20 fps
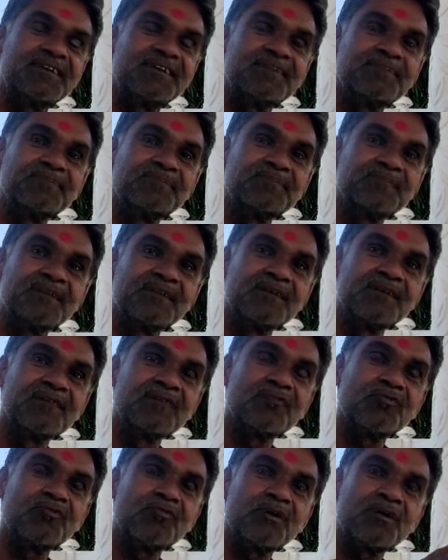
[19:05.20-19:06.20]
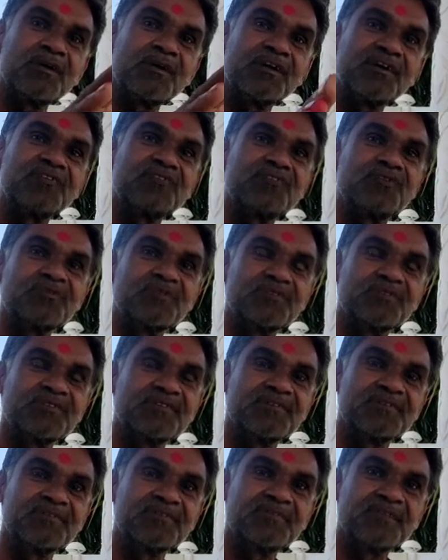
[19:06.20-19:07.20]
ली अच्छा गुरु मनरंगी स्वामी
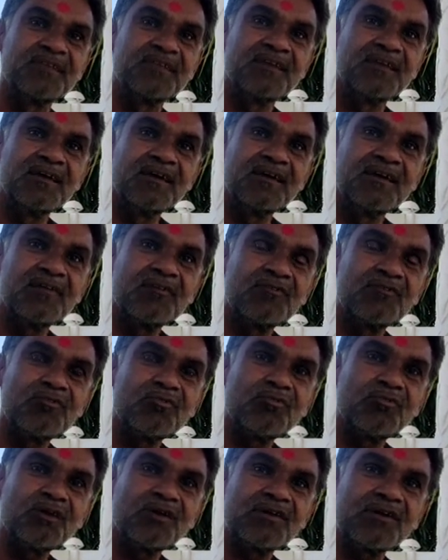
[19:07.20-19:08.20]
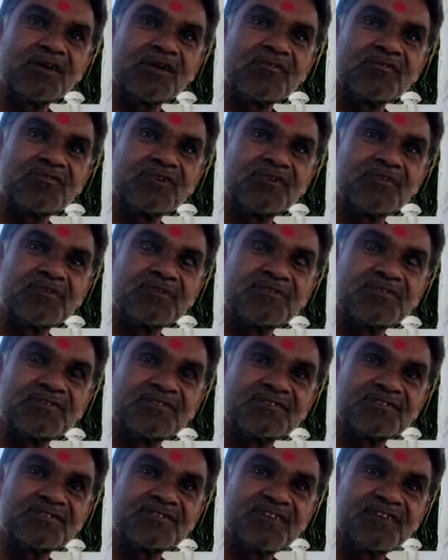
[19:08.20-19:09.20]
से और गुरु मनरंगी स्वामी
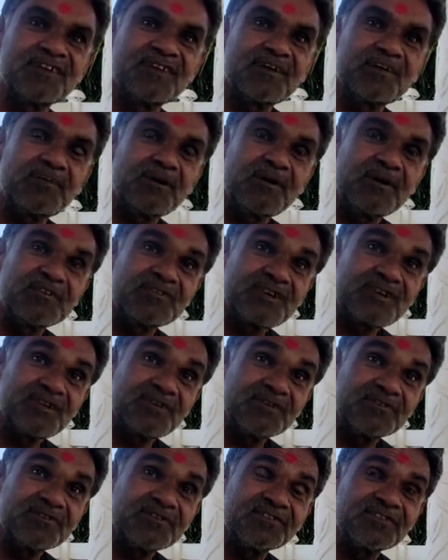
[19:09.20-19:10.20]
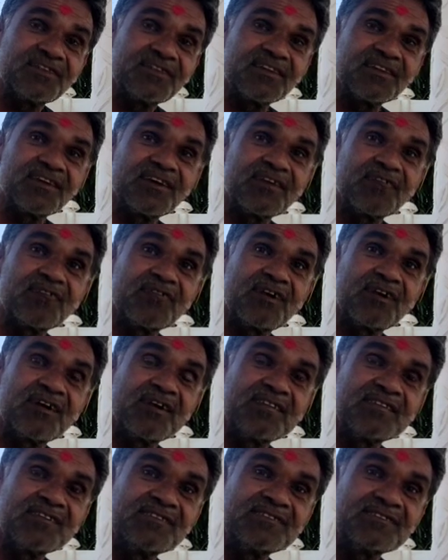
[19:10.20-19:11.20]
से दीक्षा लेकर पाँच साल में इतना सारा ज्ञान हो गया
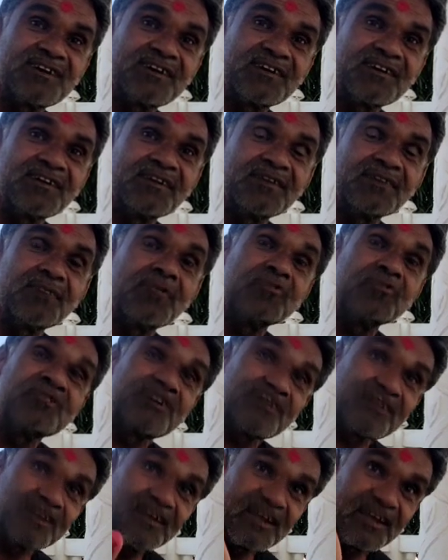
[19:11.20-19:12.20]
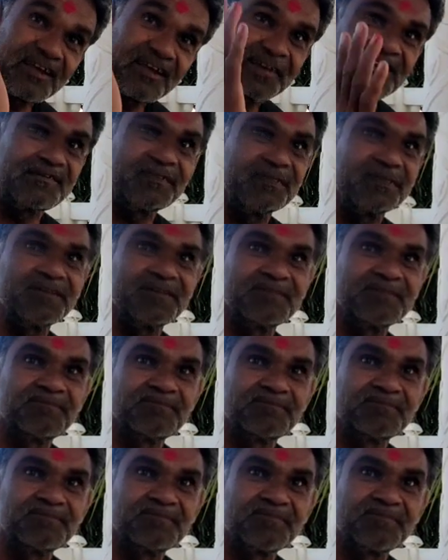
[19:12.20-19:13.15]
कि सारी बहुत सारी लीलाएँ करी मतलब